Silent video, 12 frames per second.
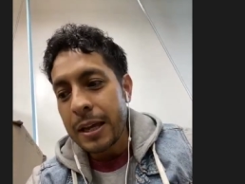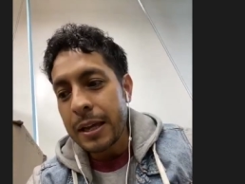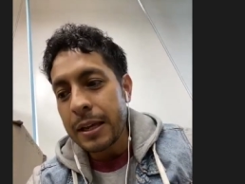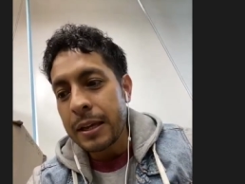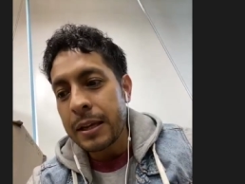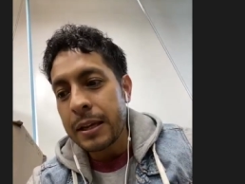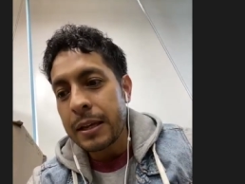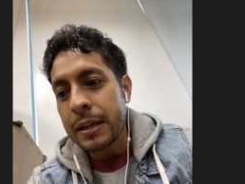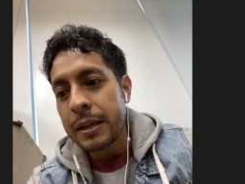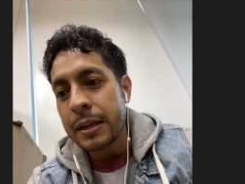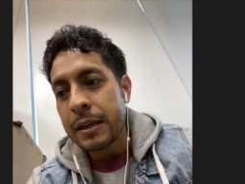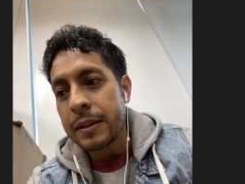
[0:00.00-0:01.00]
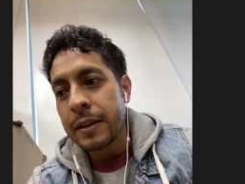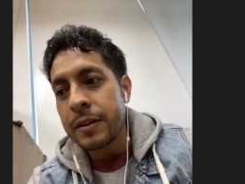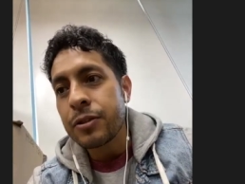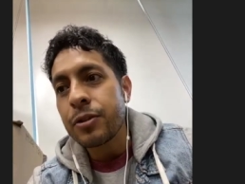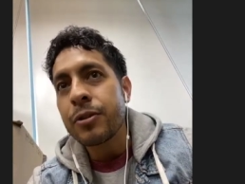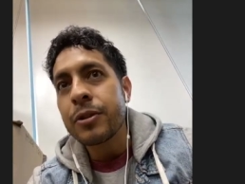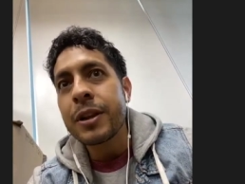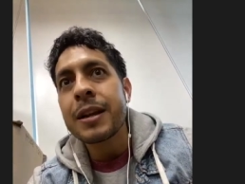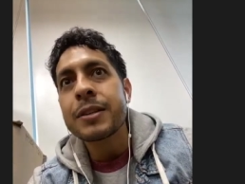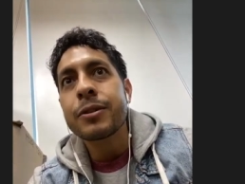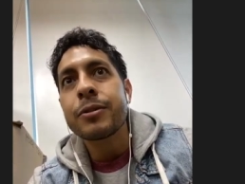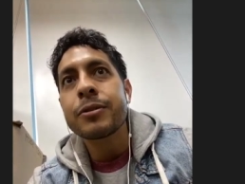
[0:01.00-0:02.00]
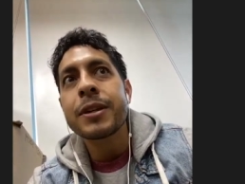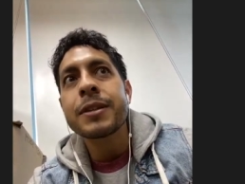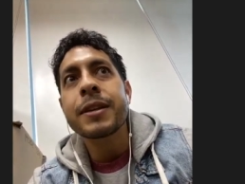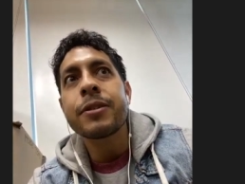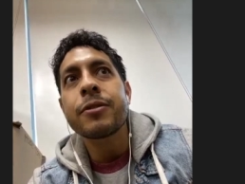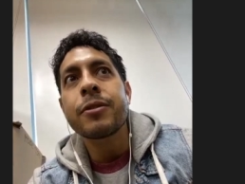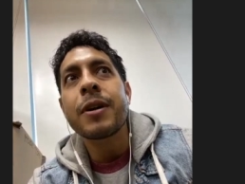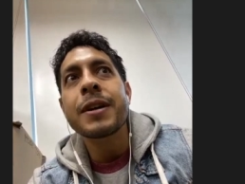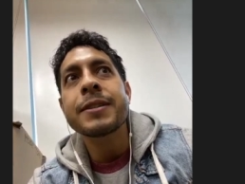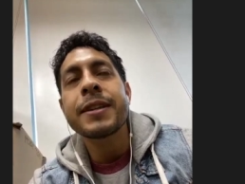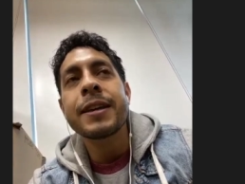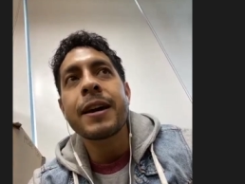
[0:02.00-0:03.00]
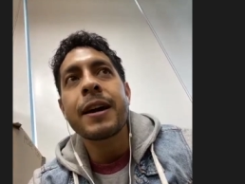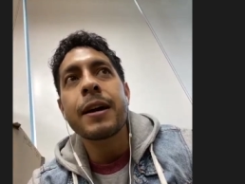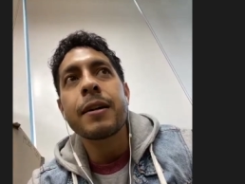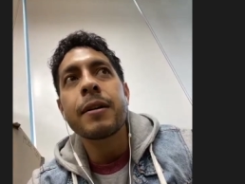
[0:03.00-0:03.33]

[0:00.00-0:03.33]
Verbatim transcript: y dentro de las cosas que yo hacía,